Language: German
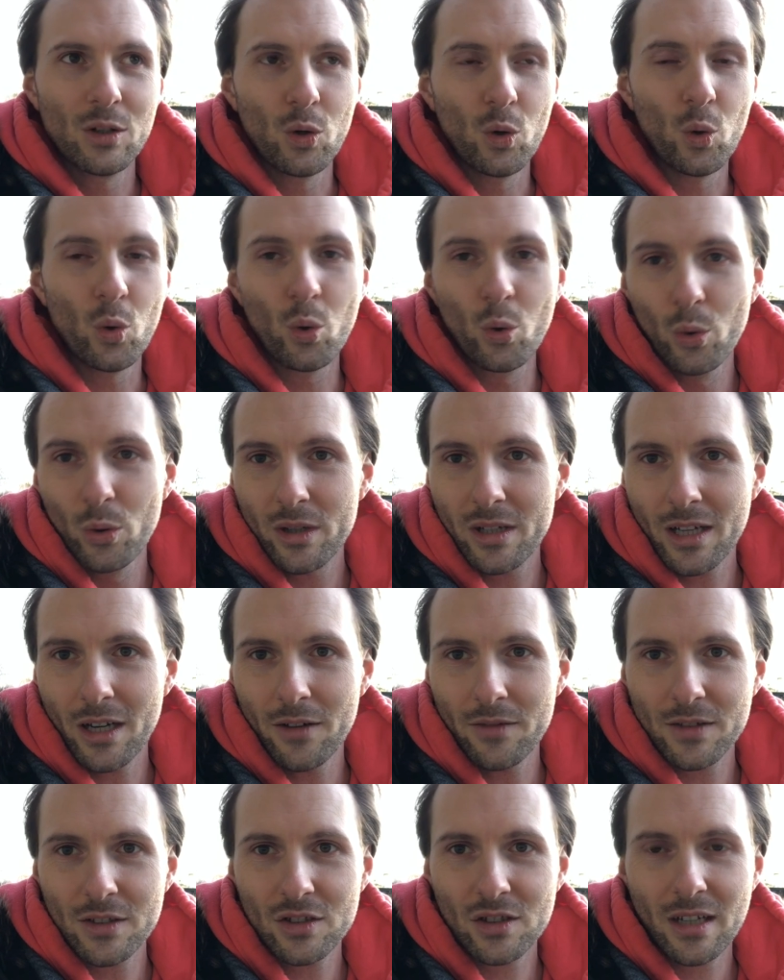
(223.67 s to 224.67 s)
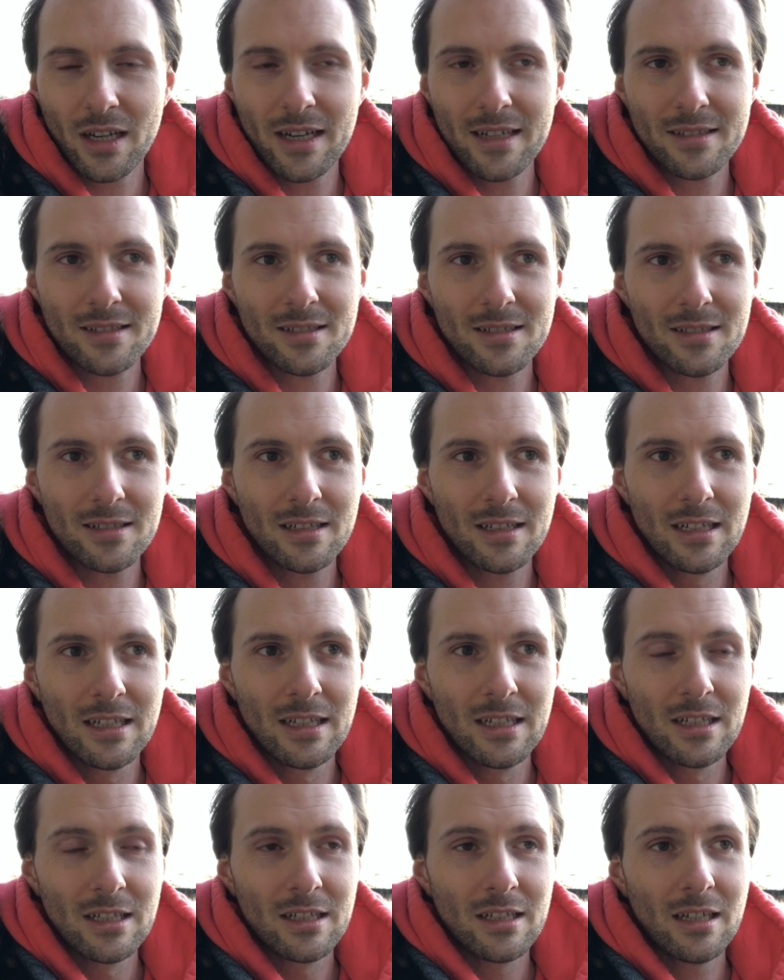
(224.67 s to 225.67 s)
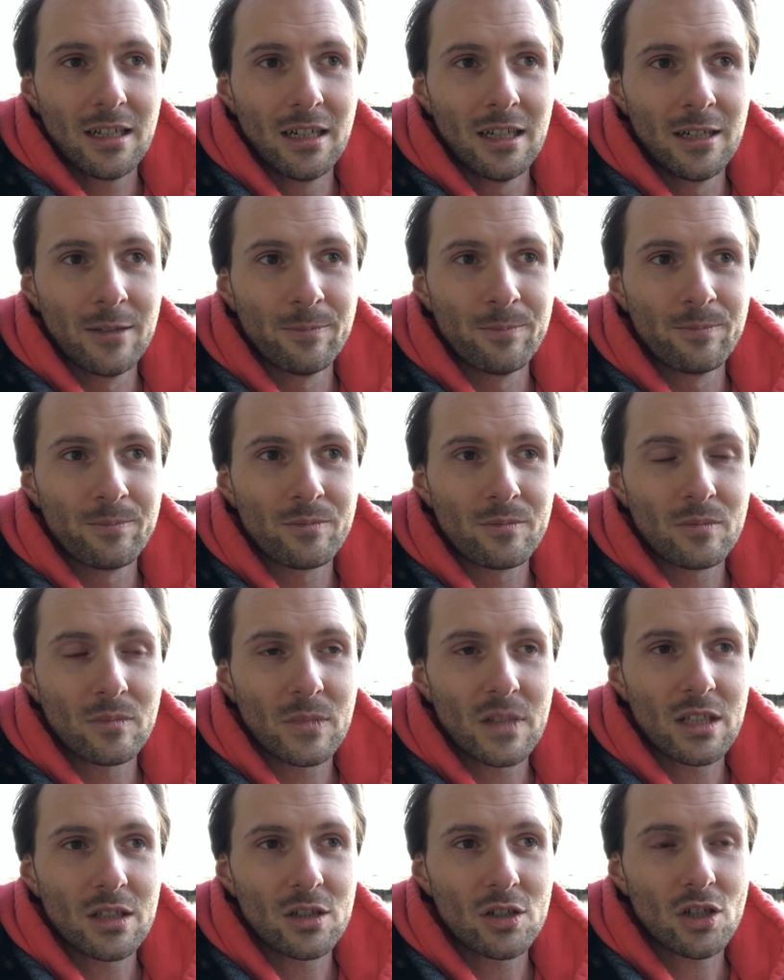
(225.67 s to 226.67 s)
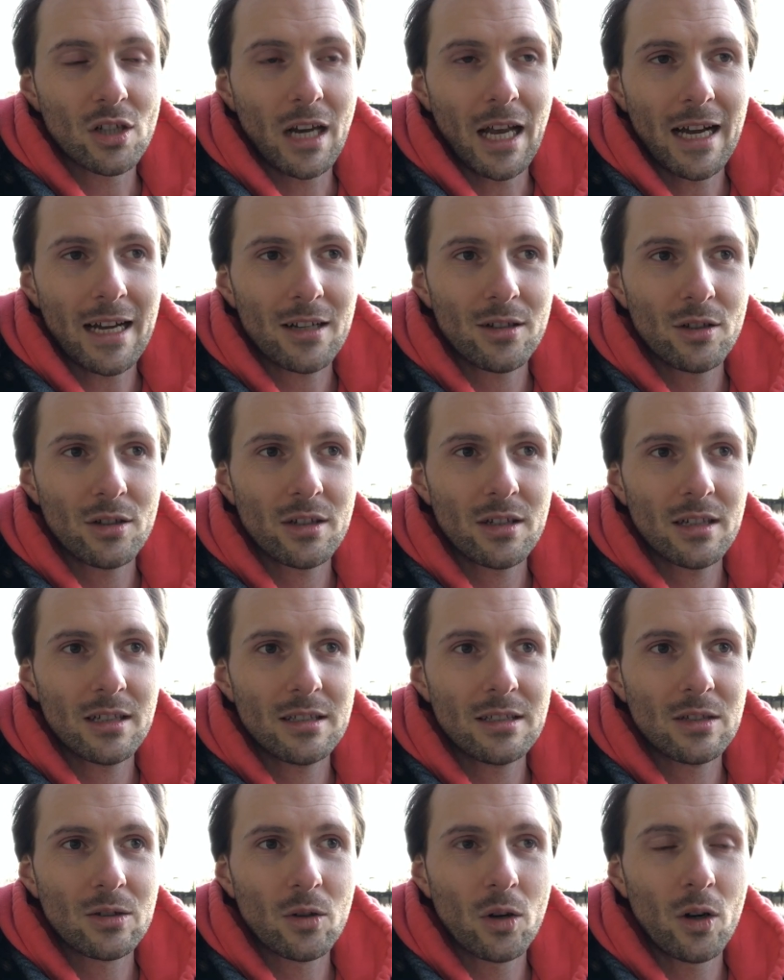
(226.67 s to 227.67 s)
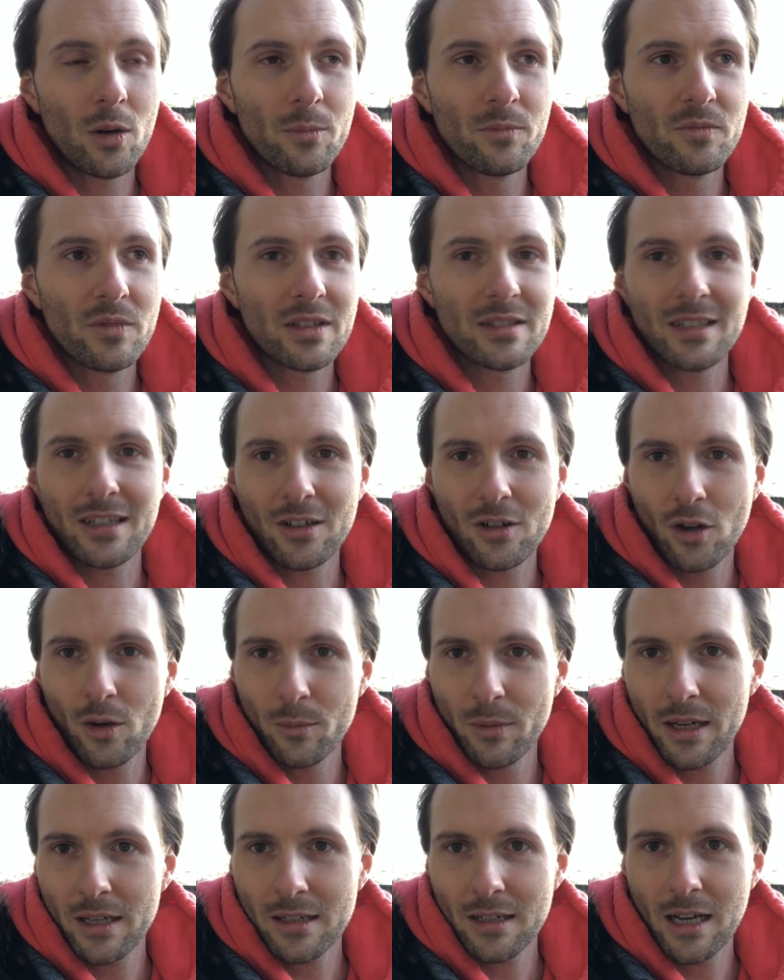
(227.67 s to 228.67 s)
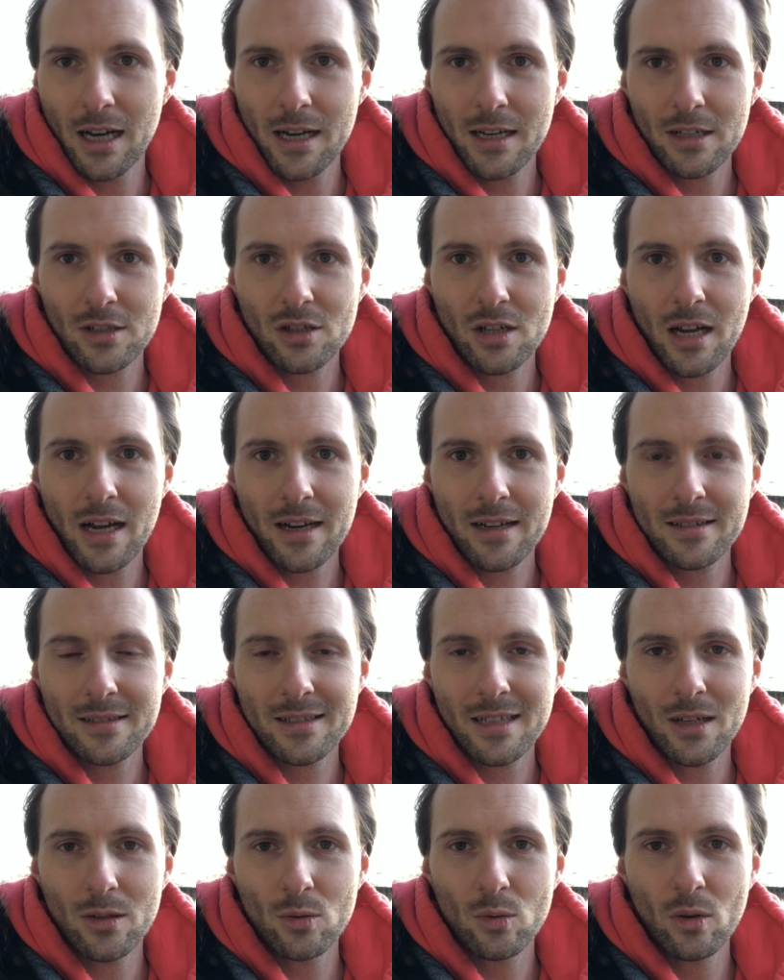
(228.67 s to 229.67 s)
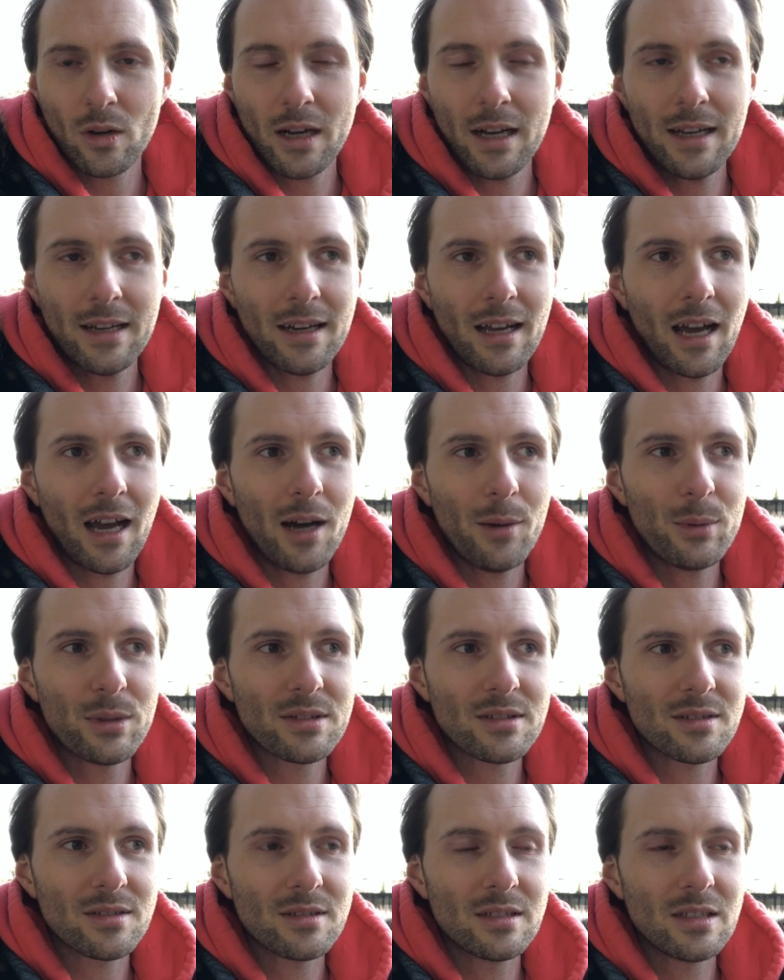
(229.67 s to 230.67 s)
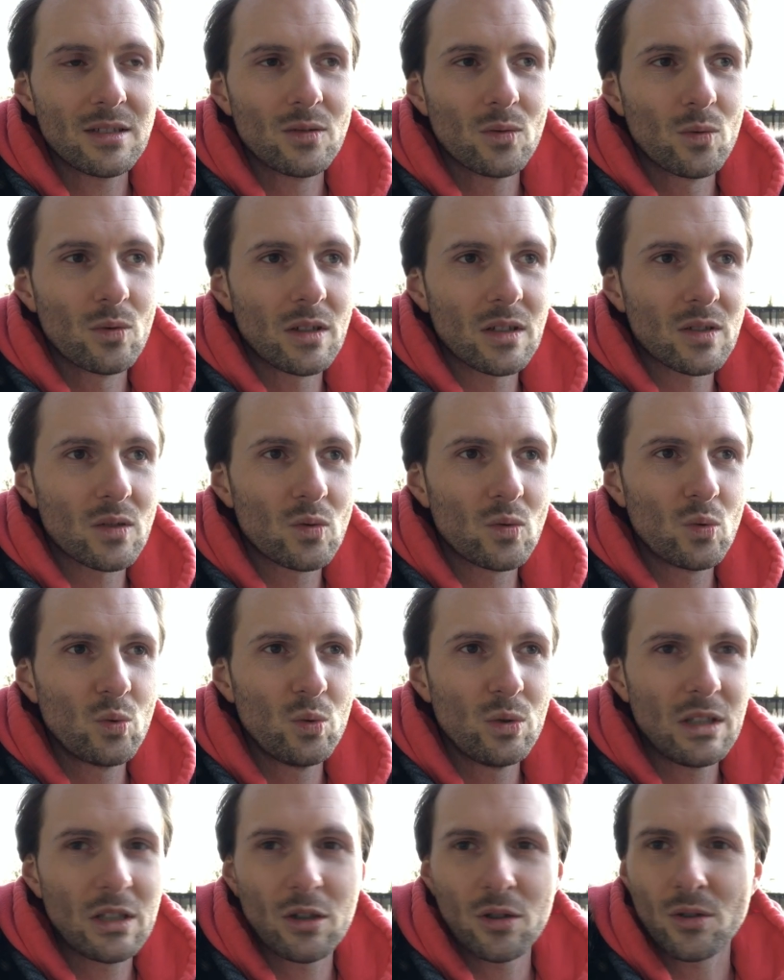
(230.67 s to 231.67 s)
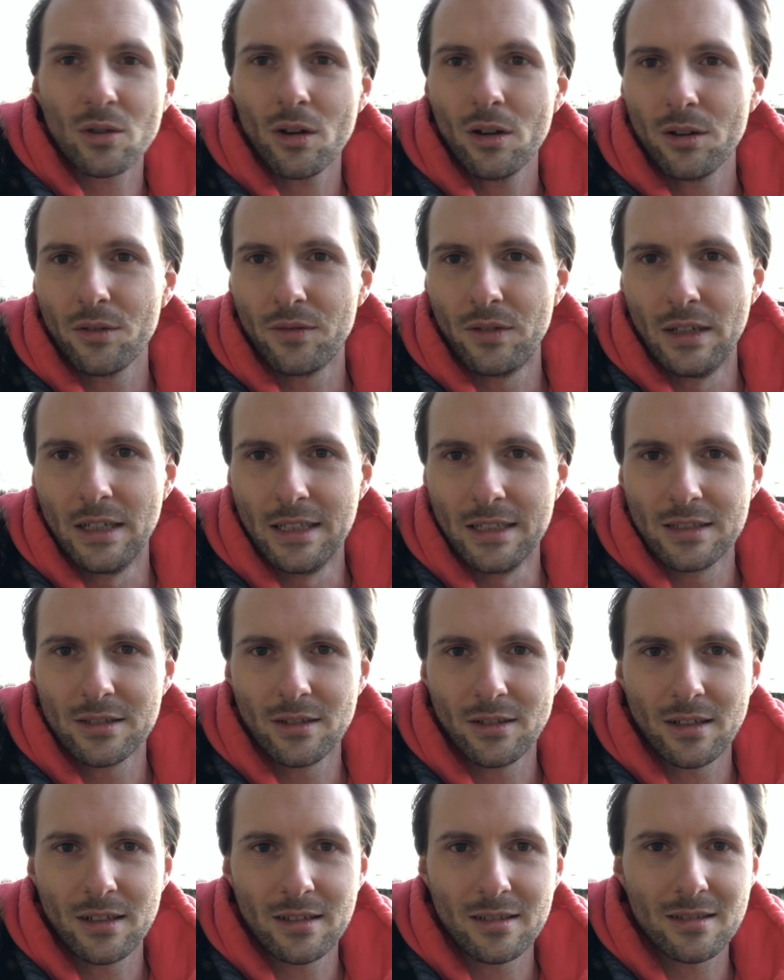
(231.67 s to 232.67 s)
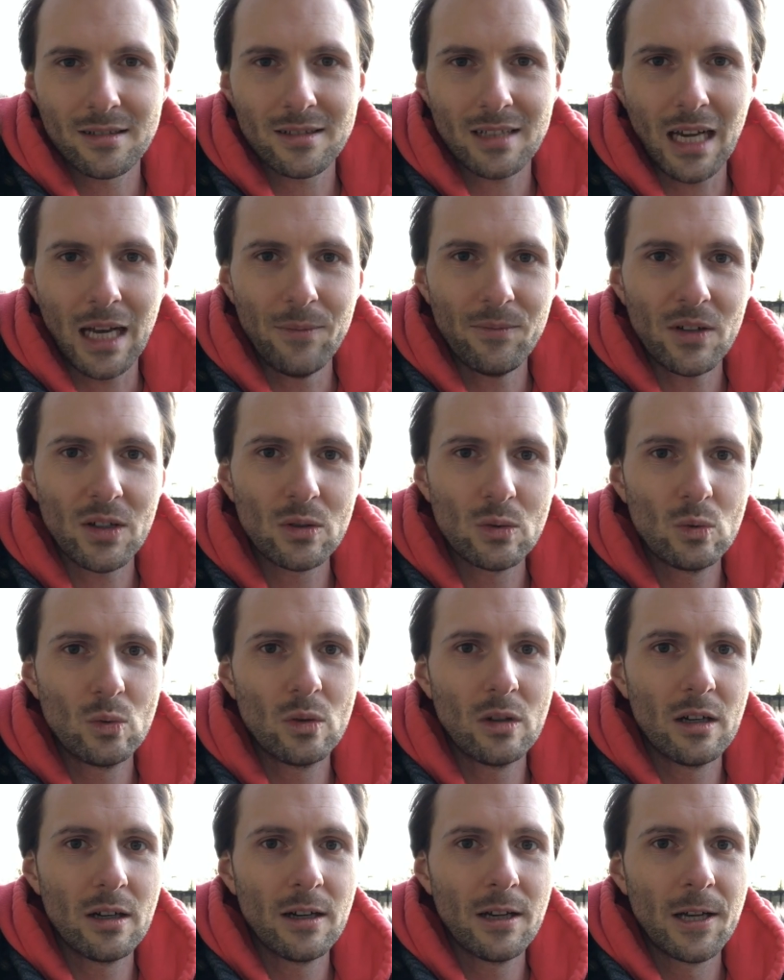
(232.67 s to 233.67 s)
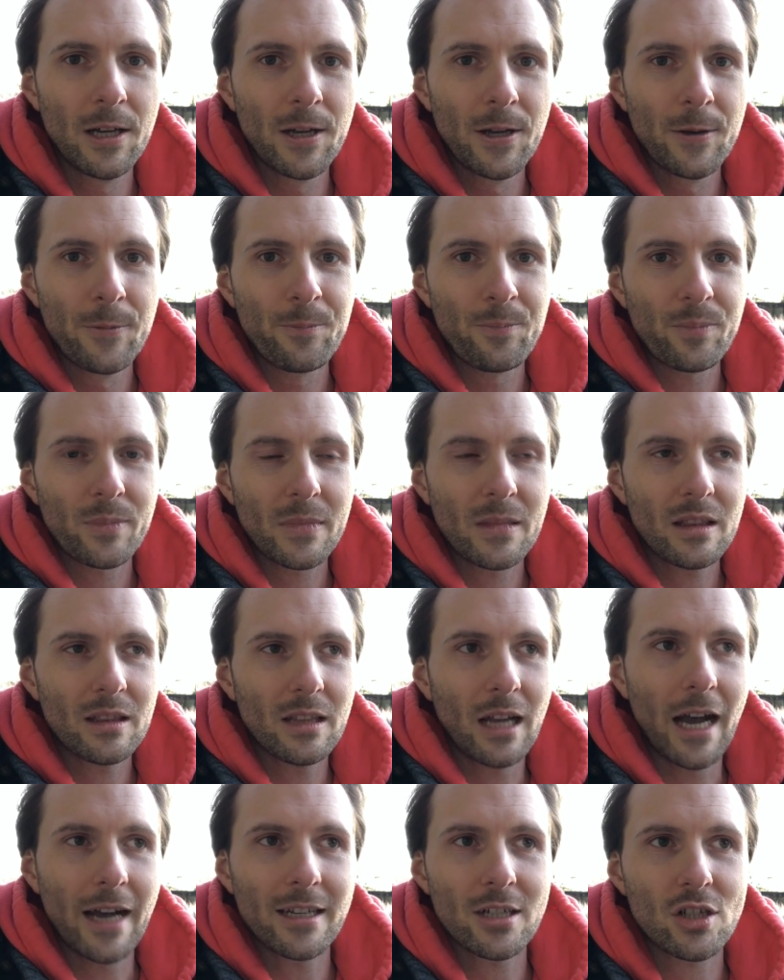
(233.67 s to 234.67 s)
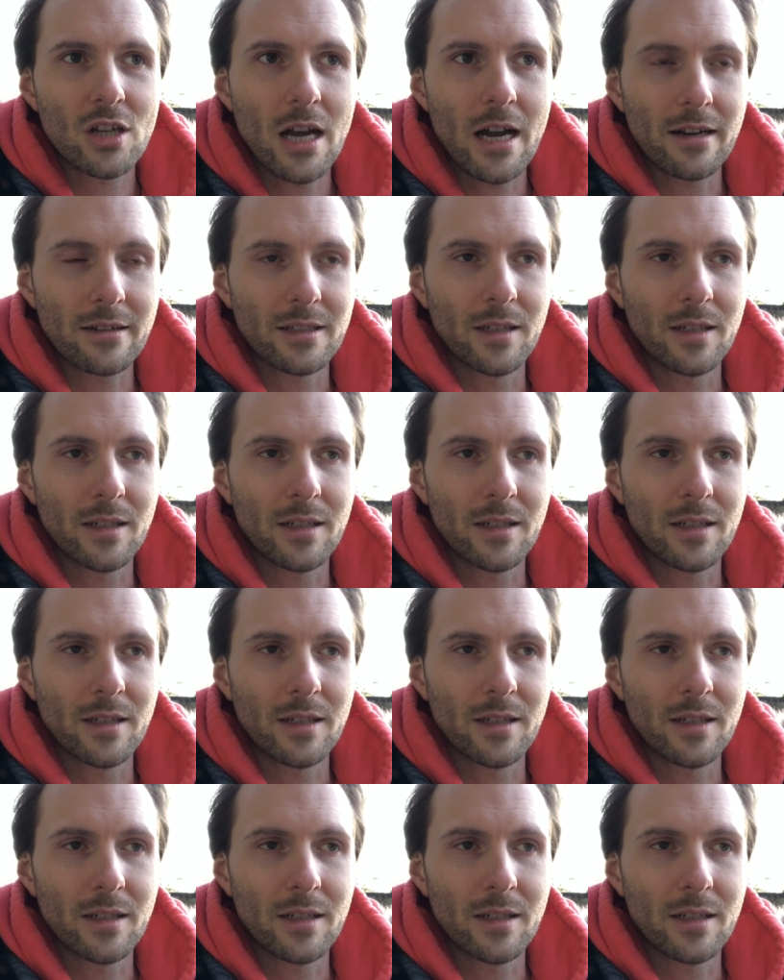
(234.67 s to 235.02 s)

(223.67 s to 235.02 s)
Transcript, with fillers: ruhig auf der Straße. Ähm, Schlaglöcher, die kommen, wie gesagt, kommt halt ein harter Schlag ins Auto rein, aber es ist nicht so, dass du die Kontrolle verlierst, sondern es ist einfach nur ein harter Schlag.